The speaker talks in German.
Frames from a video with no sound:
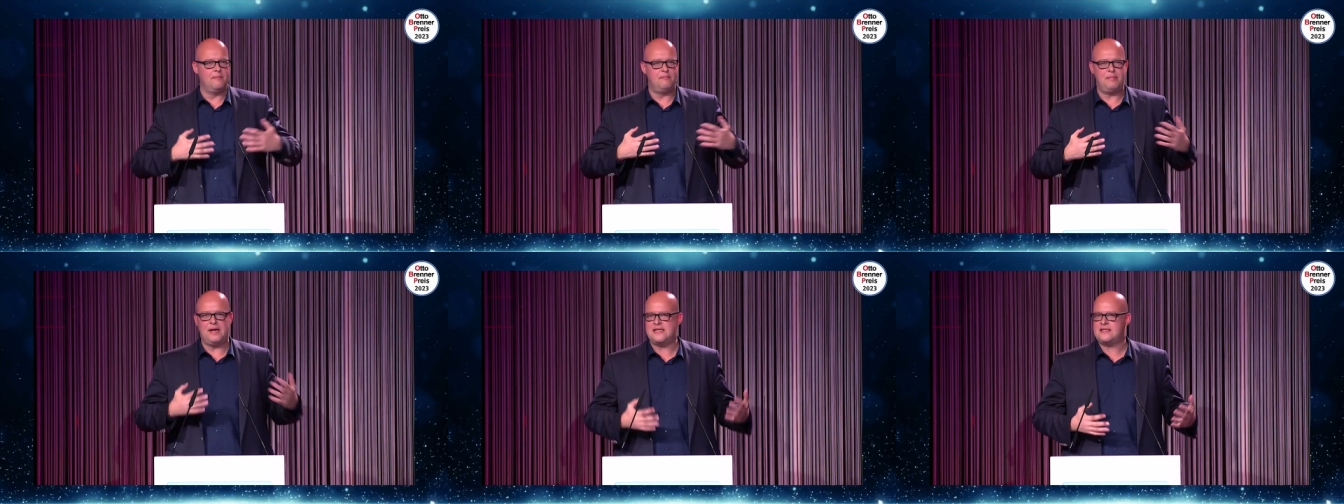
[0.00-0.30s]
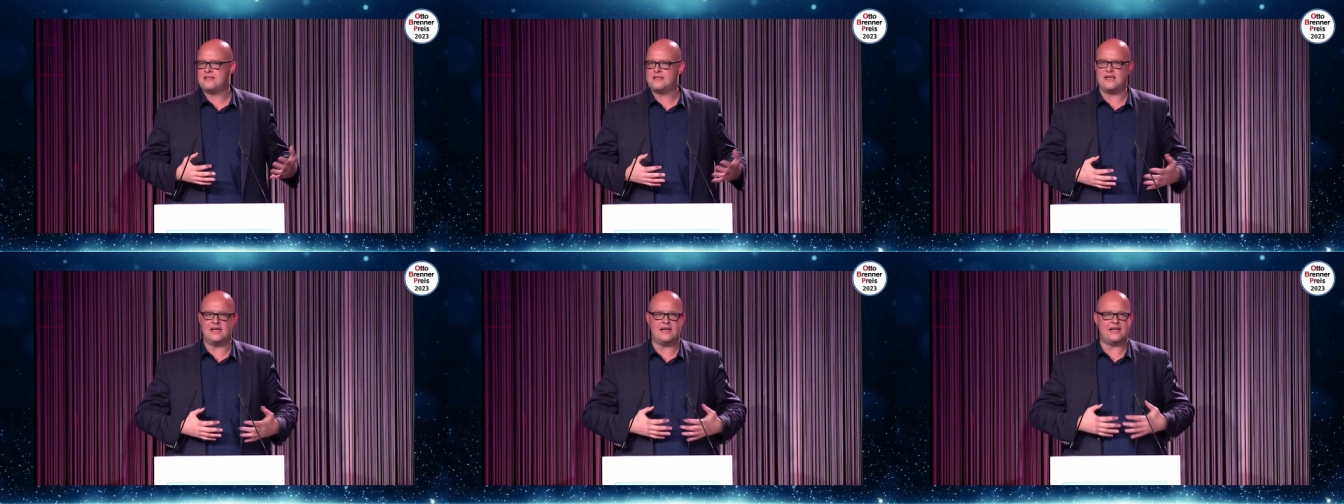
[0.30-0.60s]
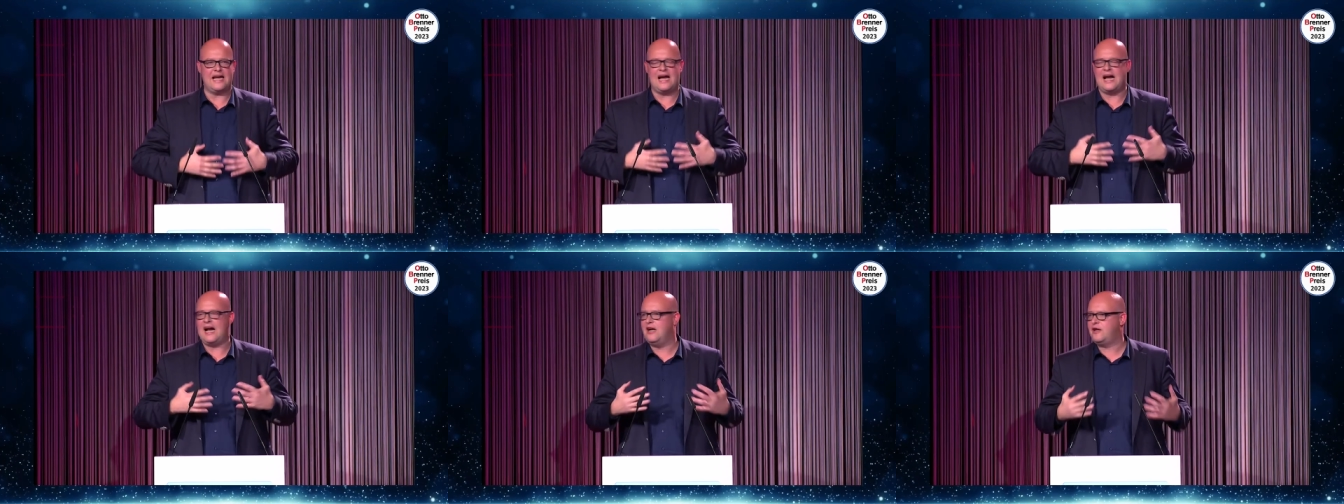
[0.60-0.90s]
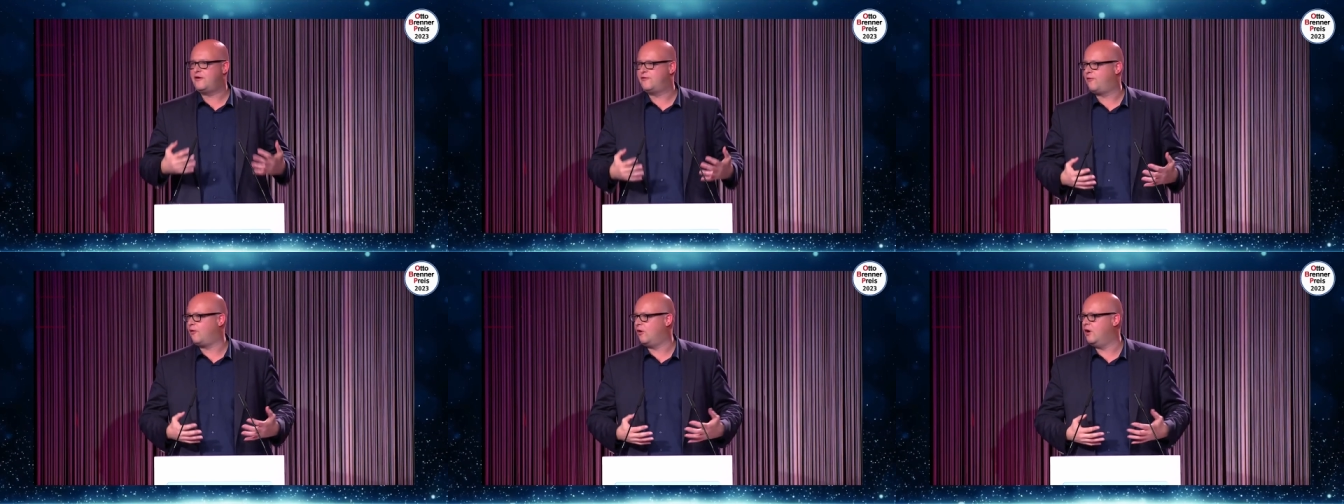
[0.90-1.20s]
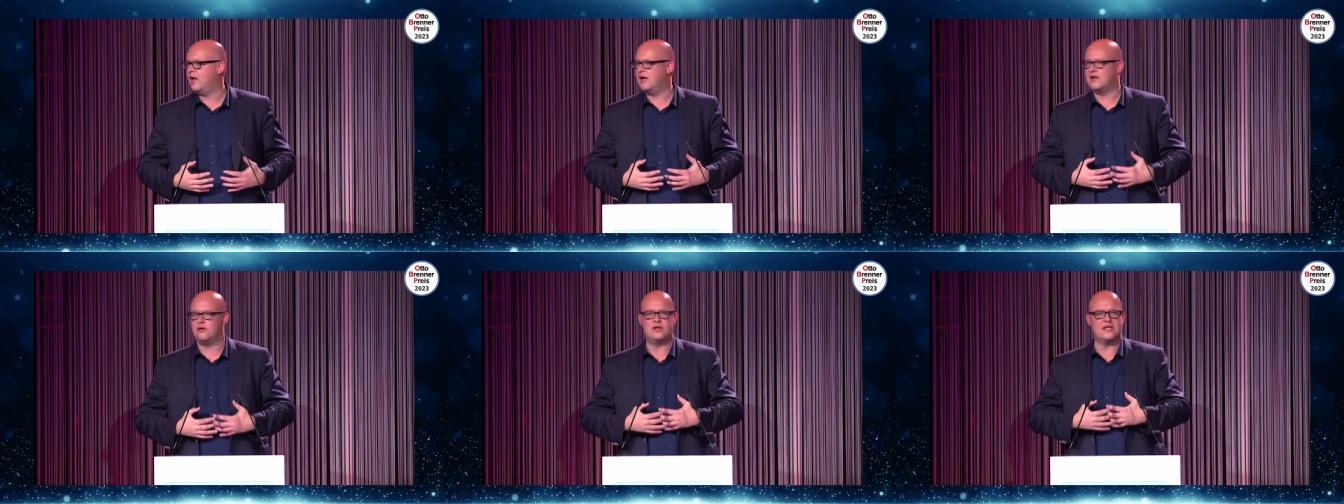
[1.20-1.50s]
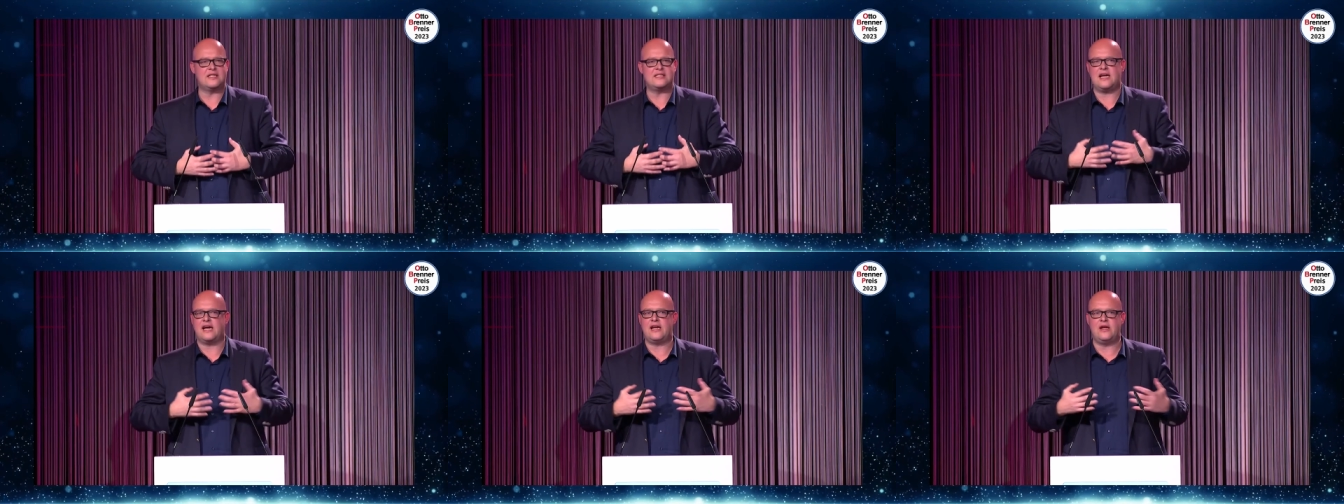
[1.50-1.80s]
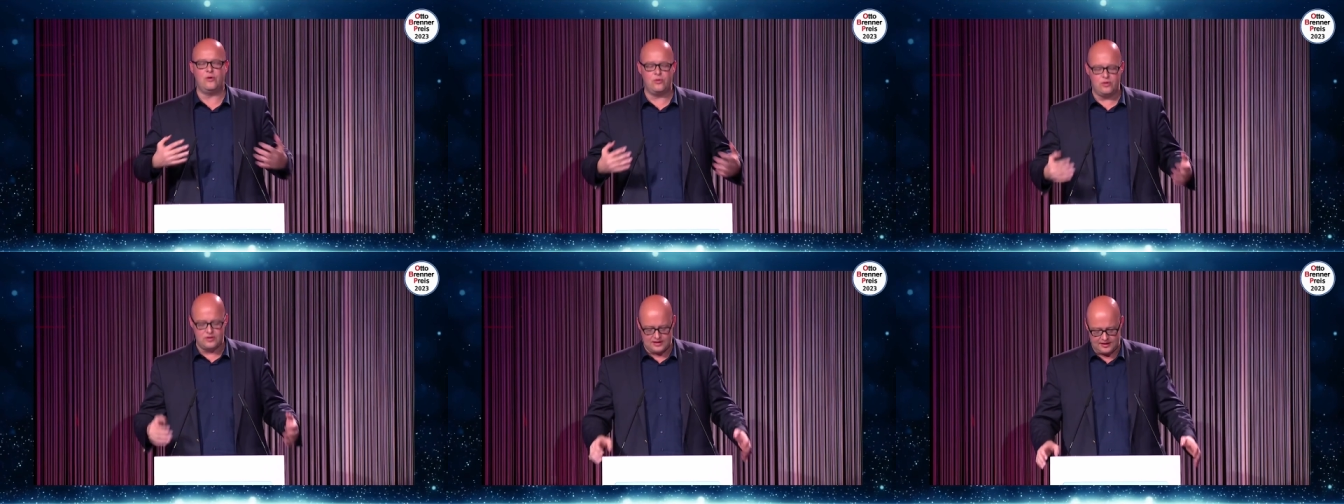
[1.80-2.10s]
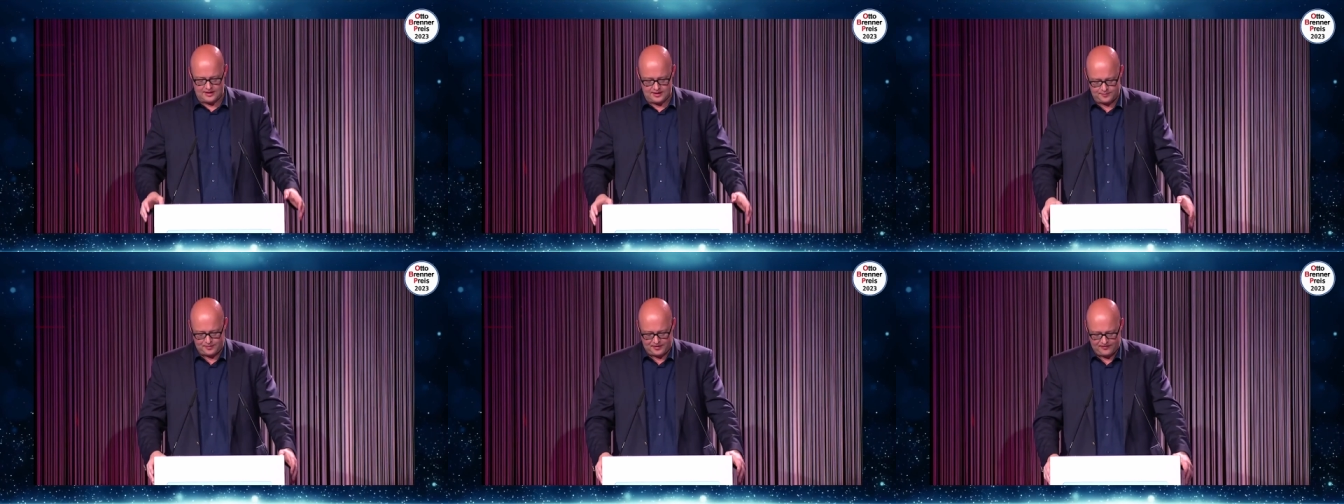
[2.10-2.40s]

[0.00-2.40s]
besser, gehaltvoller oder seriöser als